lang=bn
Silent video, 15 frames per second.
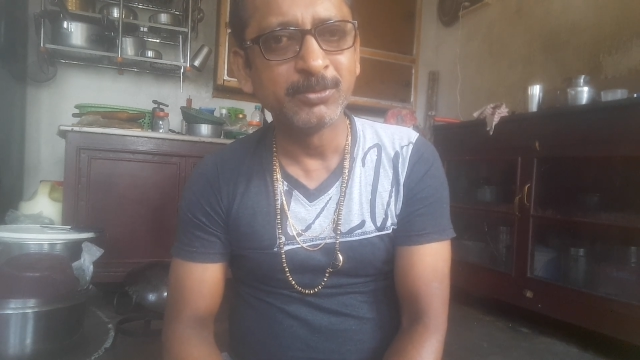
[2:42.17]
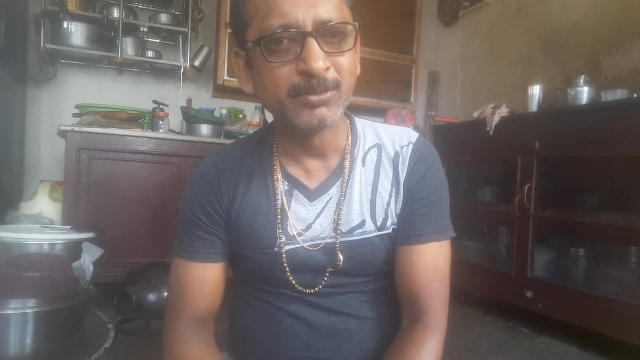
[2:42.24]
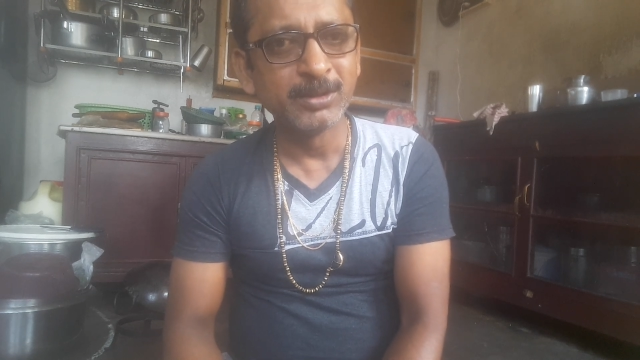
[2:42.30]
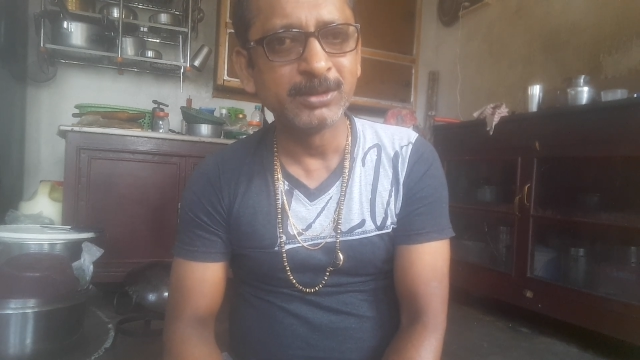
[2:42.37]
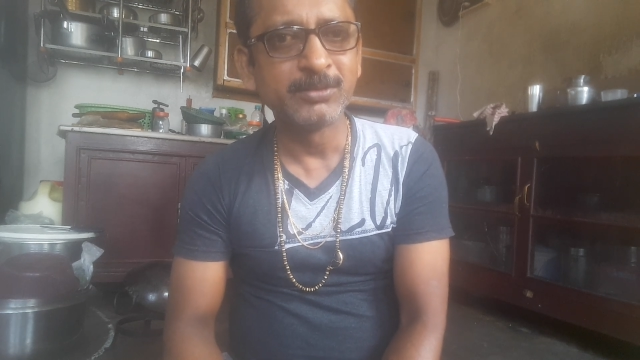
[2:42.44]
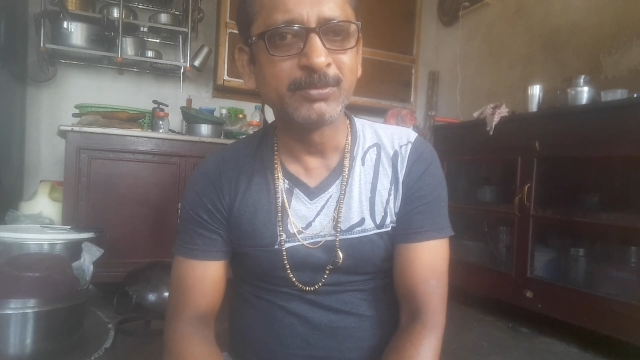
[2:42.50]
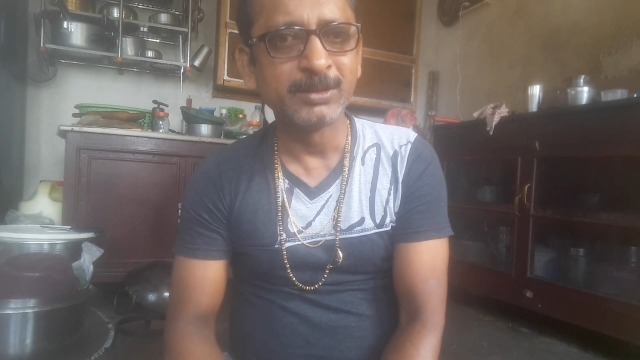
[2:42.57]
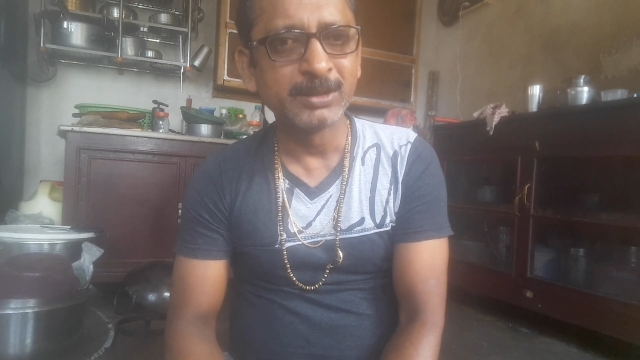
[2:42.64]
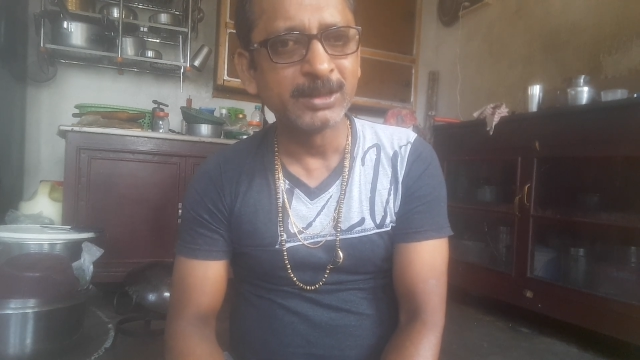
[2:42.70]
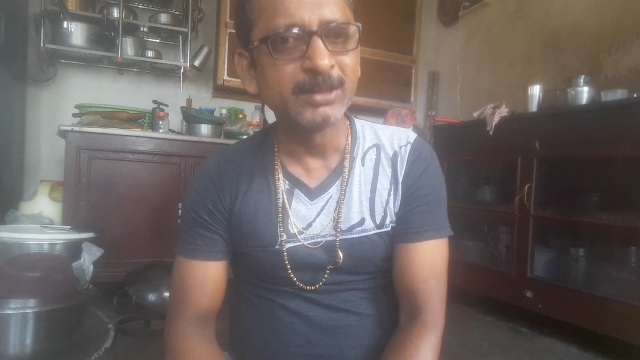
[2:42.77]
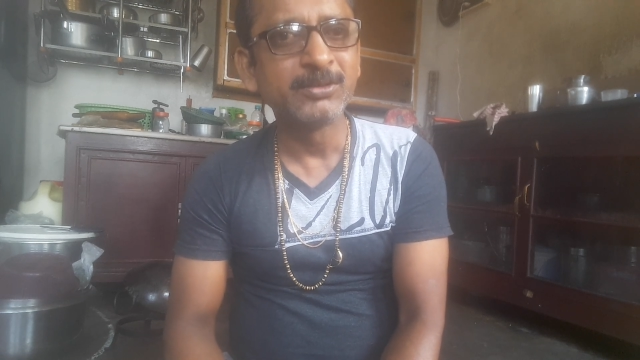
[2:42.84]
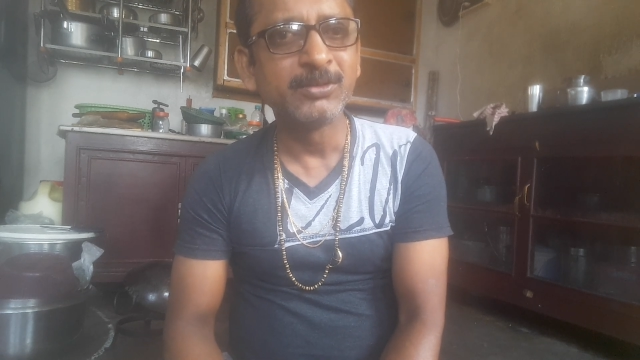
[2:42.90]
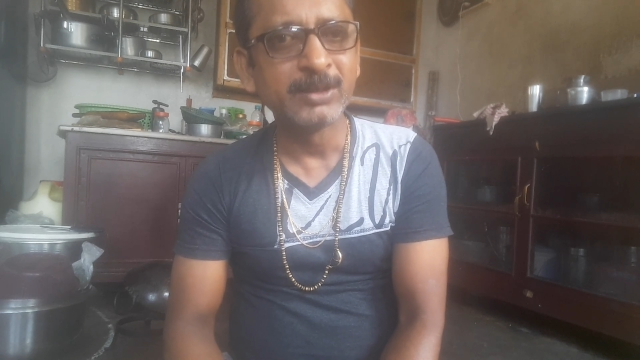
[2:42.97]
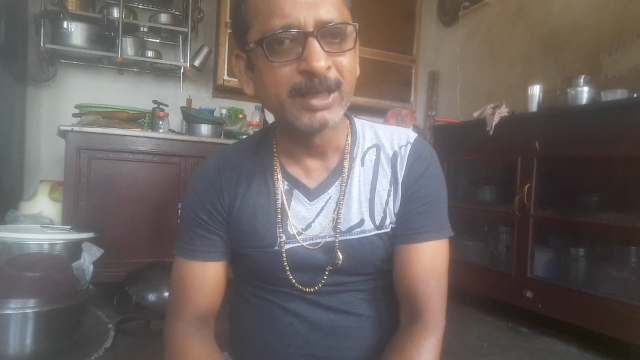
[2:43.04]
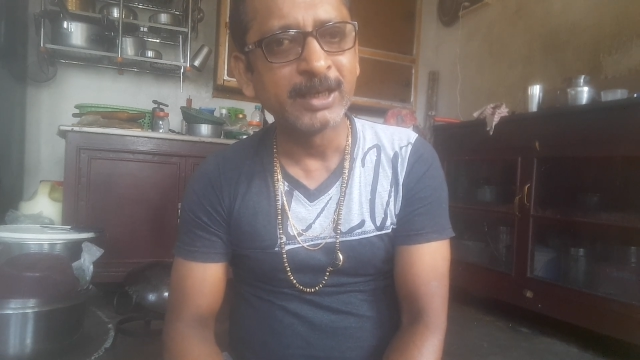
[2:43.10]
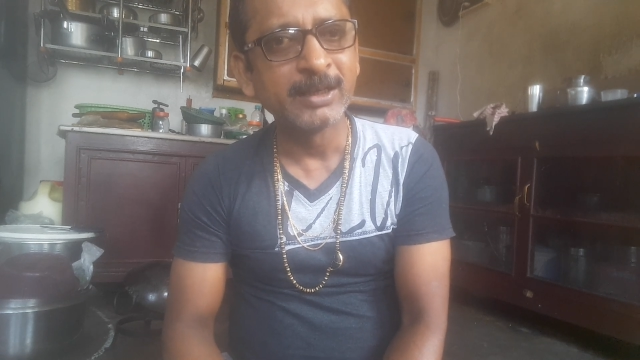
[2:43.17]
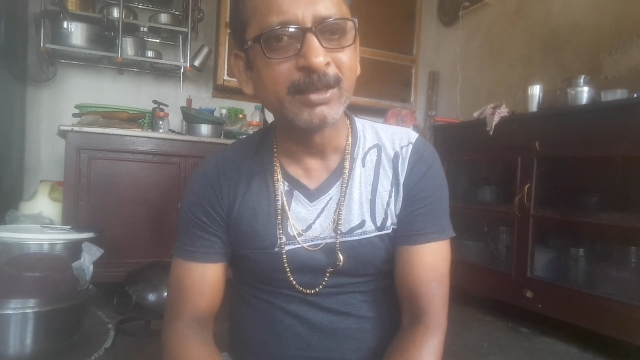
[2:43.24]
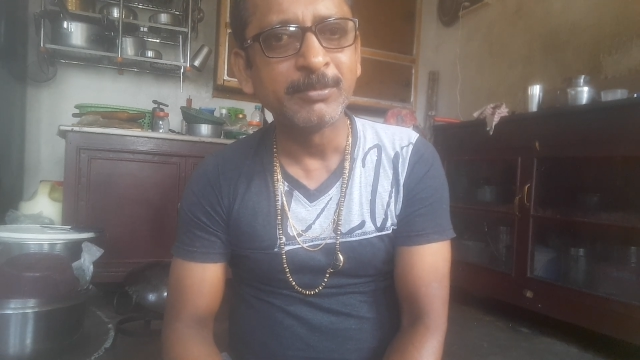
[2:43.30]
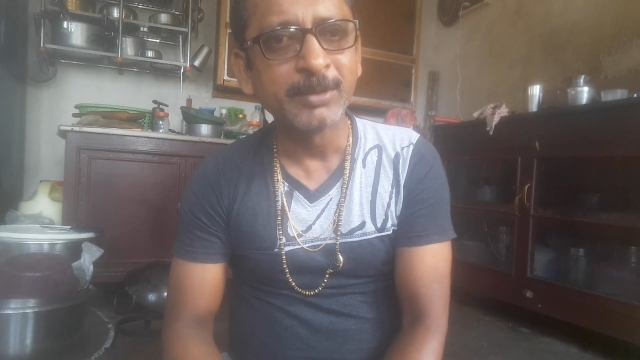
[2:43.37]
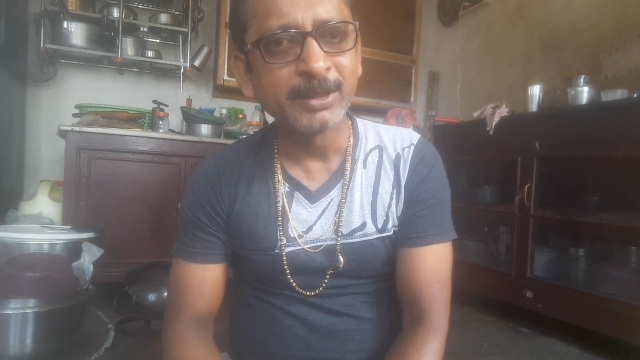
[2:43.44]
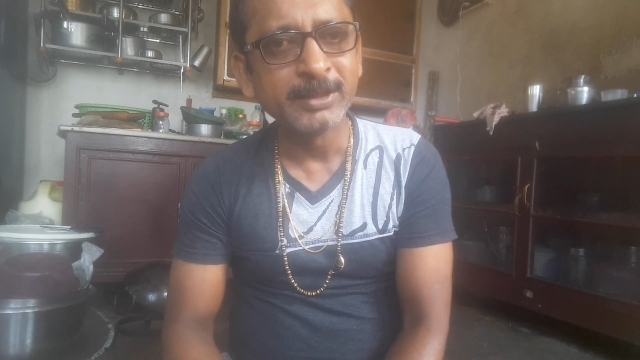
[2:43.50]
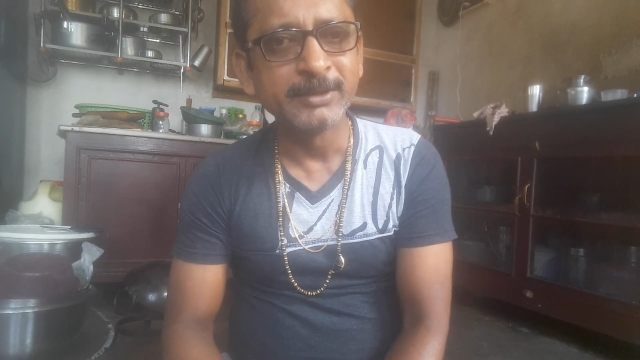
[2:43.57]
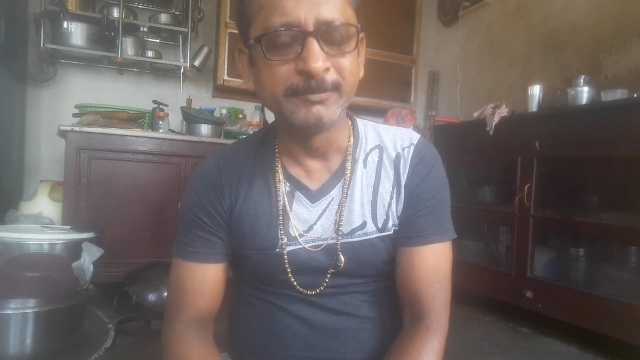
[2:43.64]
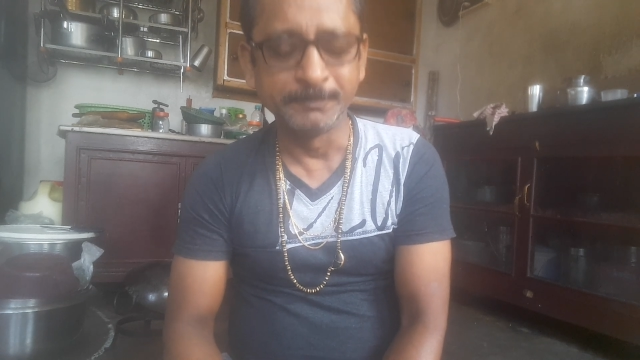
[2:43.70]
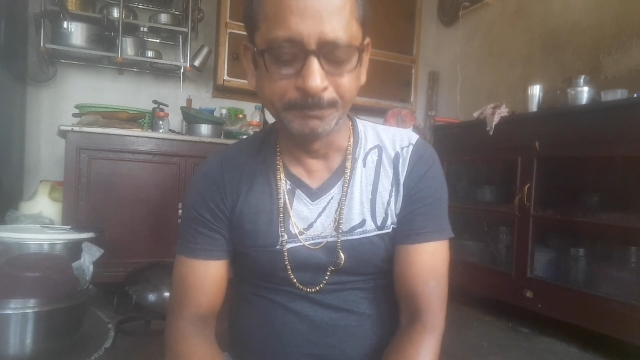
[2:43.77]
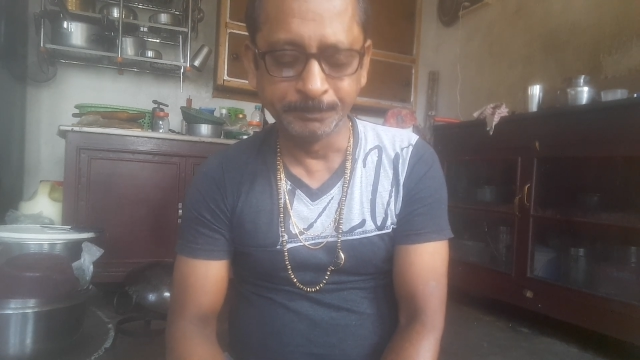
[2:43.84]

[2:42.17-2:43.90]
বললে তোমাদের একটু জ্ঞানটা বাড়ে